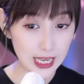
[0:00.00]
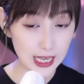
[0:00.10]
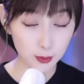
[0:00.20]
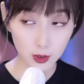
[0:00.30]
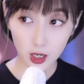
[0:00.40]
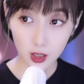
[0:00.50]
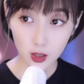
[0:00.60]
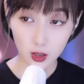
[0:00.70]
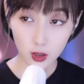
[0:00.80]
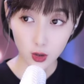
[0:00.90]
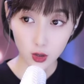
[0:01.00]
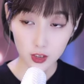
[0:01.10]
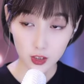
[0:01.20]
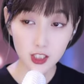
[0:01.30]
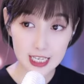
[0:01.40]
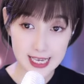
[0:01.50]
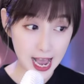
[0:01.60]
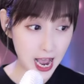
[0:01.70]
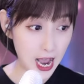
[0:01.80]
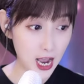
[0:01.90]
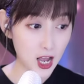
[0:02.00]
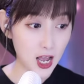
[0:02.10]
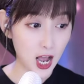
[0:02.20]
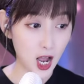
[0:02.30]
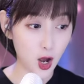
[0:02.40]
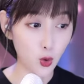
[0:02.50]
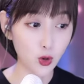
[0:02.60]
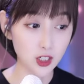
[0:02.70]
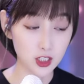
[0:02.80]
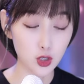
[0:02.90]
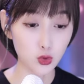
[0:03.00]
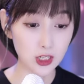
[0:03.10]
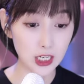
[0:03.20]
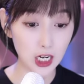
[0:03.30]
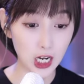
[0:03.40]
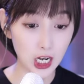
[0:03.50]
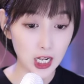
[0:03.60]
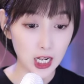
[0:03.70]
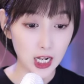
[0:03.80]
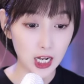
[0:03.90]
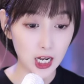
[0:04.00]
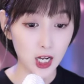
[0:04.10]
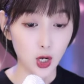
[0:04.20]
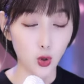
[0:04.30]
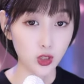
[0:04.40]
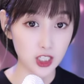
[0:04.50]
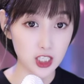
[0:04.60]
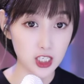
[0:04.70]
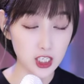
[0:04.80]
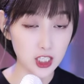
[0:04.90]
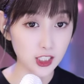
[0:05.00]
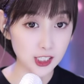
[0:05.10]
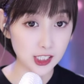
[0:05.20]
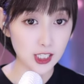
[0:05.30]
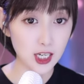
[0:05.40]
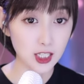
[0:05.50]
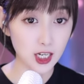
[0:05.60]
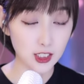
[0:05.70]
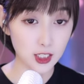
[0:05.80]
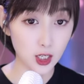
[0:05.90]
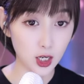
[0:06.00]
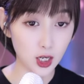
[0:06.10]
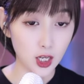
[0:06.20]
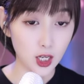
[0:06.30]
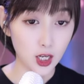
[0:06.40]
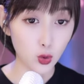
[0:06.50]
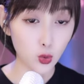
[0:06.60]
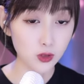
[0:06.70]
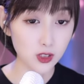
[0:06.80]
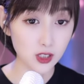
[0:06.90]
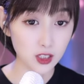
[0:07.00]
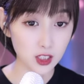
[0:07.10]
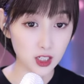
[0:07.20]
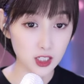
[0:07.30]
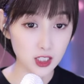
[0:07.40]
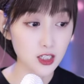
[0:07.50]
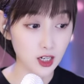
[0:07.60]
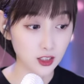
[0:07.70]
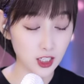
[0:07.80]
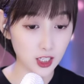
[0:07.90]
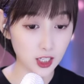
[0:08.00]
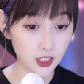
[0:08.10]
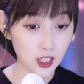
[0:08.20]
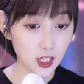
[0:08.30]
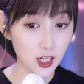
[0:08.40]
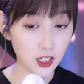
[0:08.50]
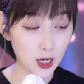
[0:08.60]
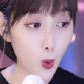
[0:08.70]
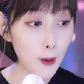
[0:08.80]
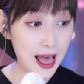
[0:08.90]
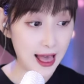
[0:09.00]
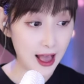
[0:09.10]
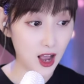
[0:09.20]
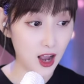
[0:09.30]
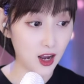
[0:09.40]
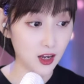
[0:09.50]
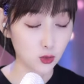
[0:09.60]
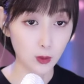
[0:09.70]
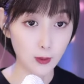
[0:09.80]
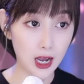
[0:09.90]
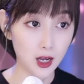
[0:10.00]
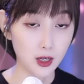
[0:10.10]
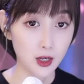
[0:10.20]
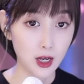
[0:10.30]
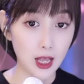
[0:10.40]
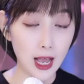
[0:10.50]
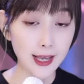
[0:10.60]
总监不是经理呀，啊，或者是说这个啊，或者是一个企业的这个呃公司的这个上层的呃老板啊，对吧？